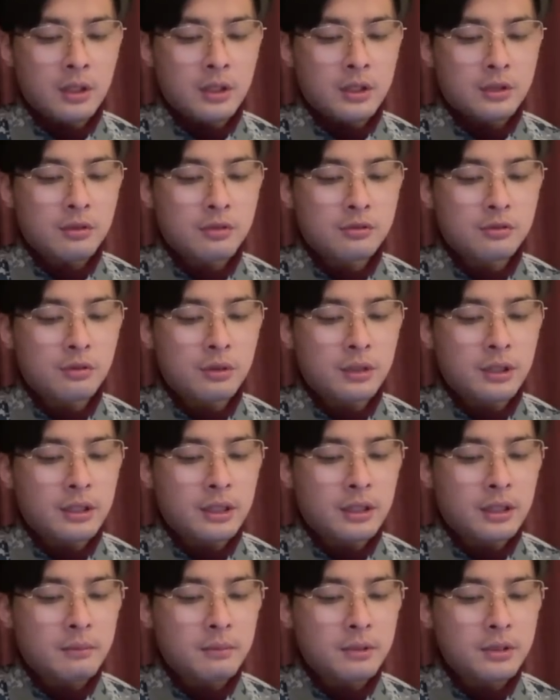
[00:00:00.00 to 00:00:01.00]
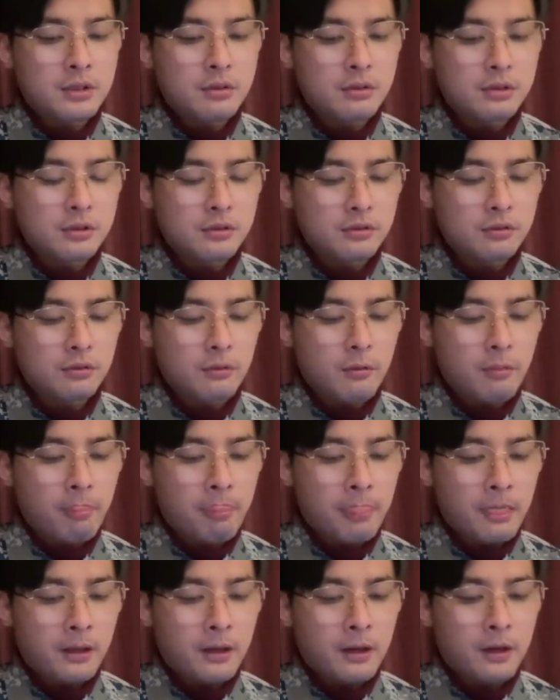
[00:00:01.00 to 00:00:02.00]
希望中国能给他们救生素，
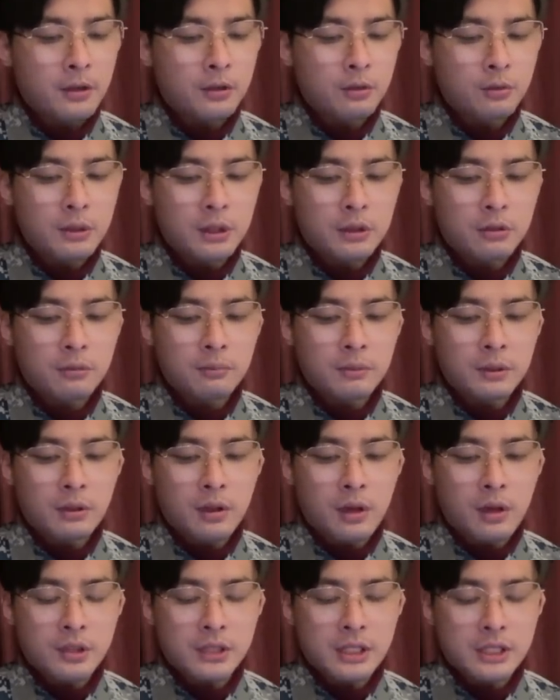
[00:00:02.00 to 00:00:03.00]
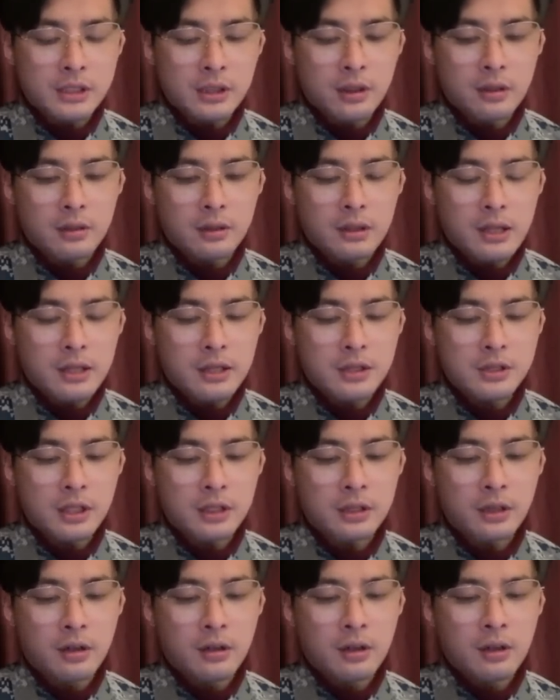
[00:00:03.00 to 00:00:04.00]
然而永远都没有好下场。他更强
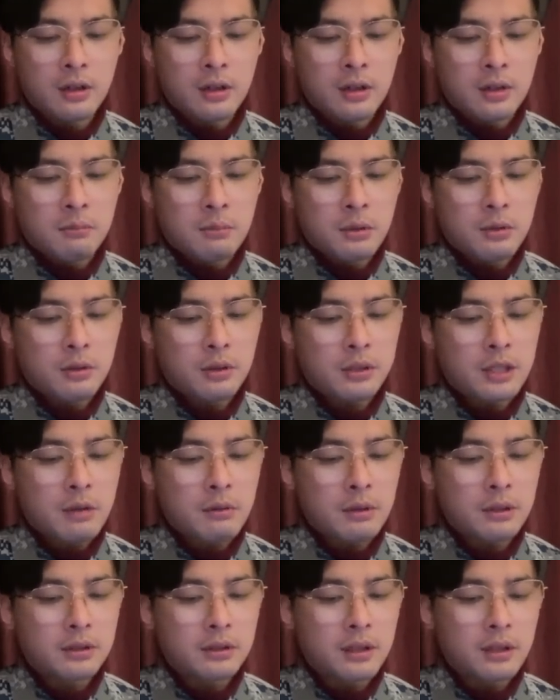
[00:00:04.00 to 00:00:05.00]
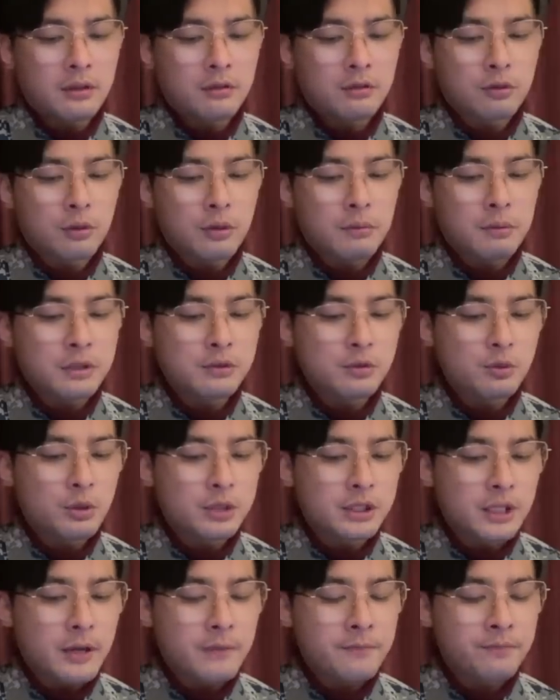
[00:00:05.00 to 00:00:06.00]
调，美国与台湾等所谓民主国
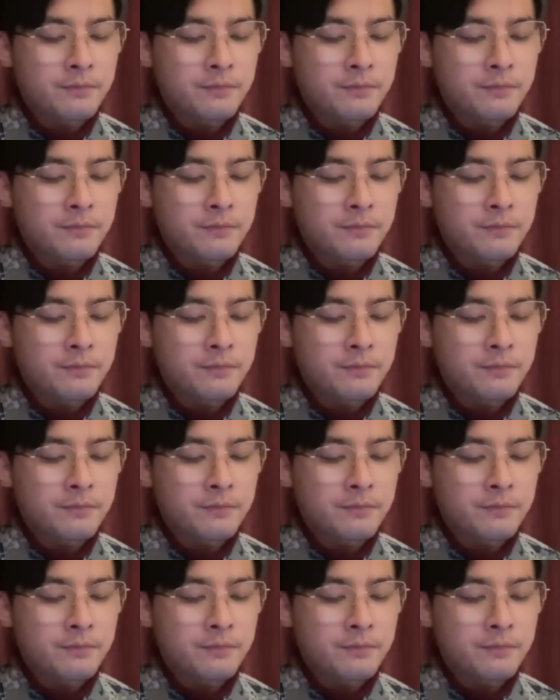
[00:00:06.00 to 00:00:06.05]
家